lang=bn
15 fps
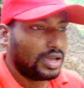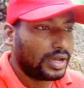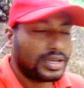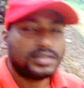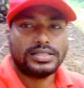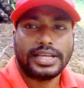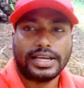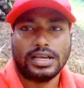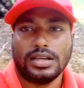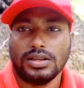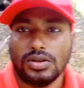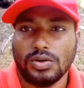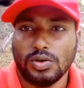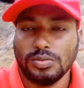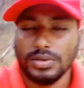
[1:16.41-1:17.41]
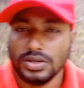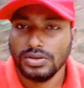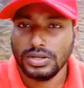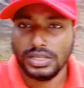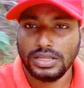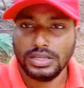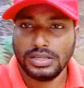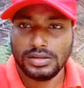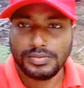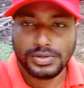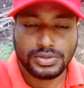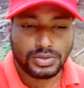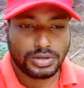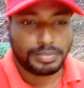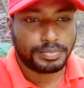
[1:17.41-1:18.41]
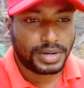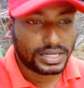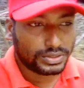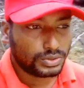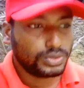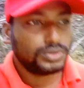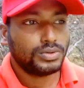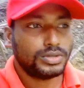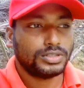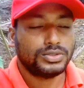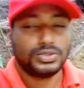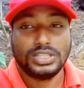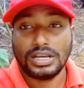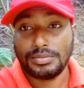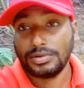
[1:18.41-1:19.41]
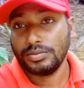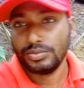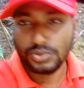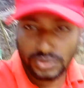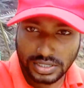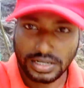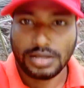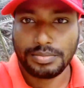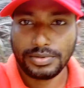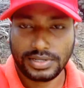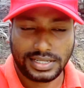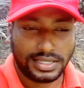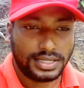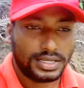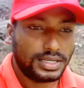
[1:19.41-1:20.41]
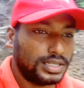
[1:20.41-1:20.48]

এক একটা এক এক রকম এখন এর ভিতরে পার্থক্যটা যদি আমরা বুঝতে না পারি